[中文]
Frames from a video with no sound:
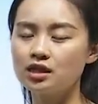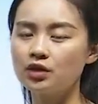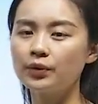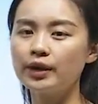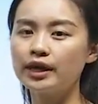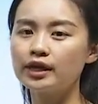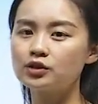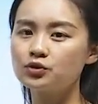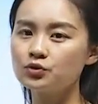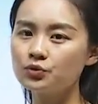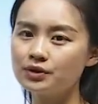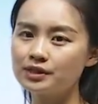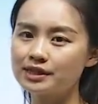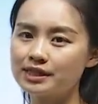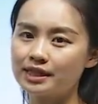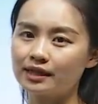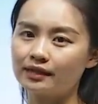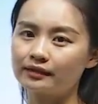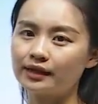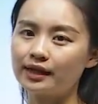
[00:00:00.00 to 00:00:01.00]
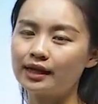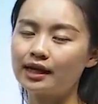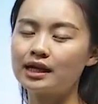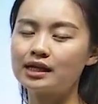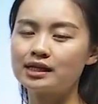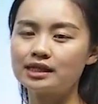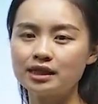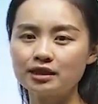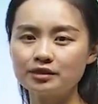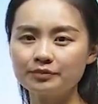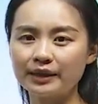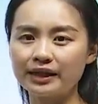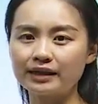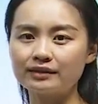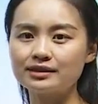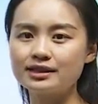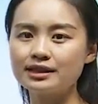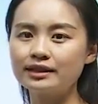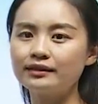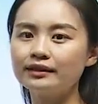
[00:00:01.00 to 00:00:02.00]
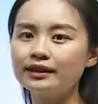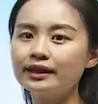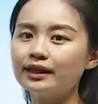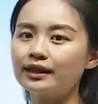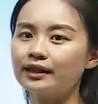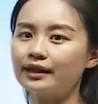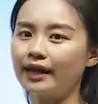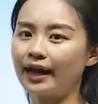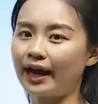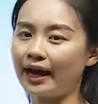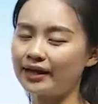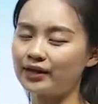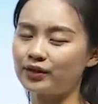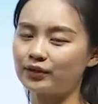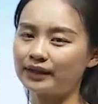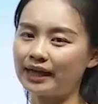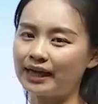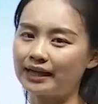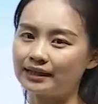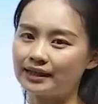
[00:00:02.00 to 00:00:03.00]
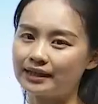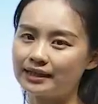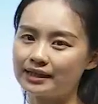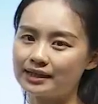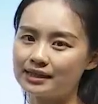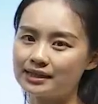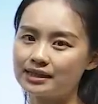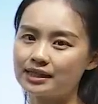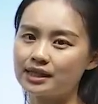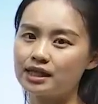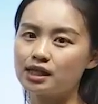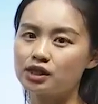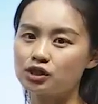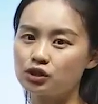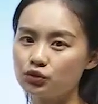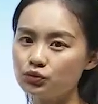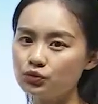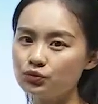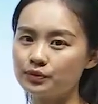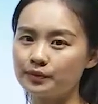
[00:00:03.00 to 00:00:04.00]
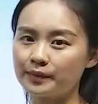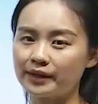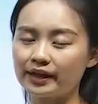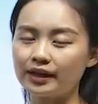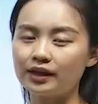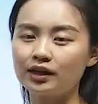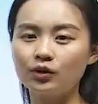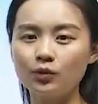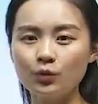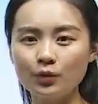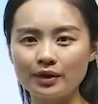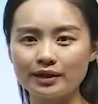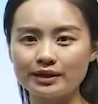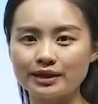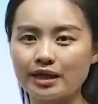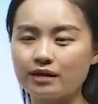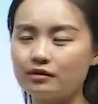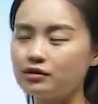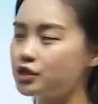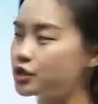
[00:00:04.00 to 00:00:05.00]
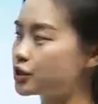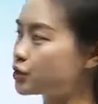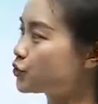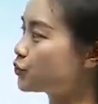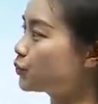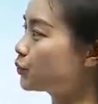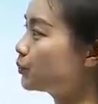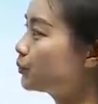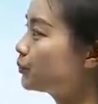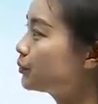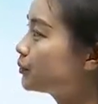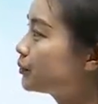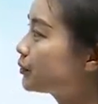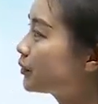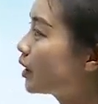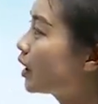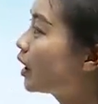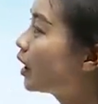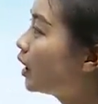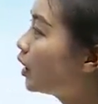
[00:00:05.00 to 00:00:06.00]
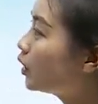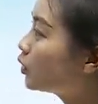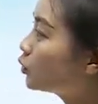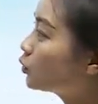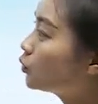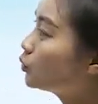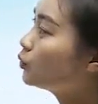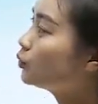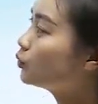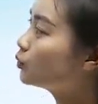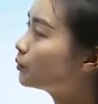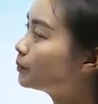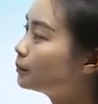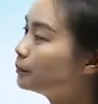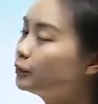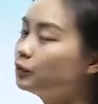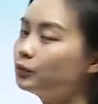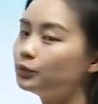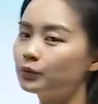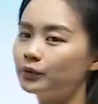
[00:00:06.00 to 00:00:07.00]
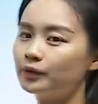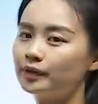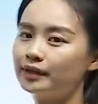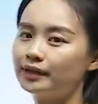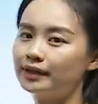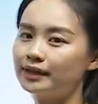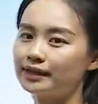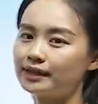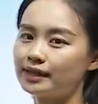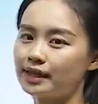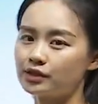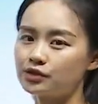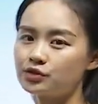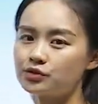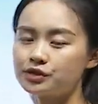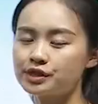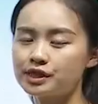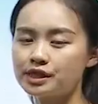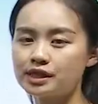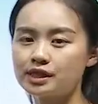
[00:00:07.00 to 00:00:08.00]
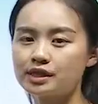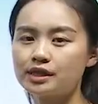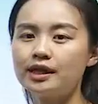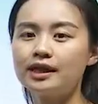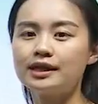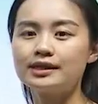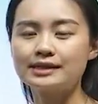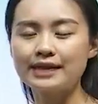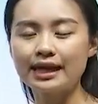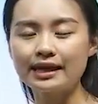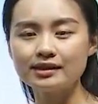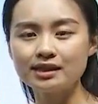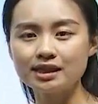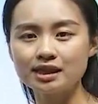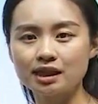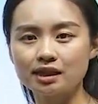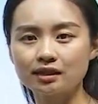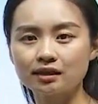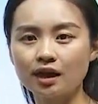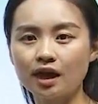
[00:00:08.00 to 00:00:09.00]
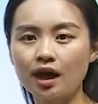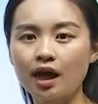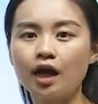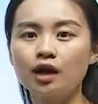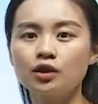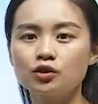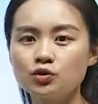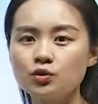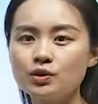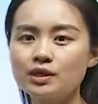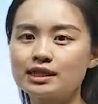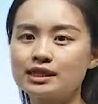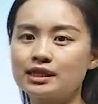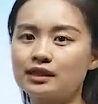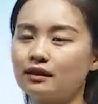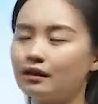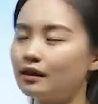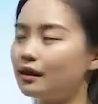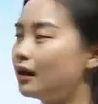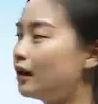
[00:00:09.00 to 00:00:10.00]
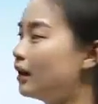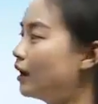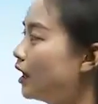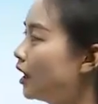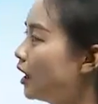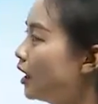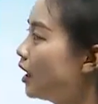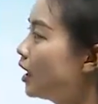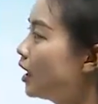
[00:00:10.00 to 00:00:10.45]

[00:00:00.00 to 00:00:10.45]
这位作者的生平经历，还有他的一些著名过人之处。杜牧。也就是《山行》的作者，